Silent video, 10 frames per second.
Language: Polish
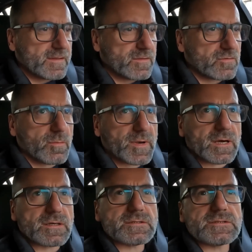No
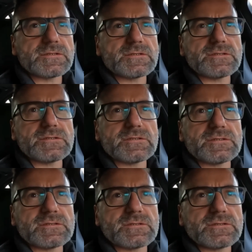dobra,
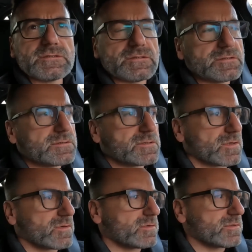yy, co?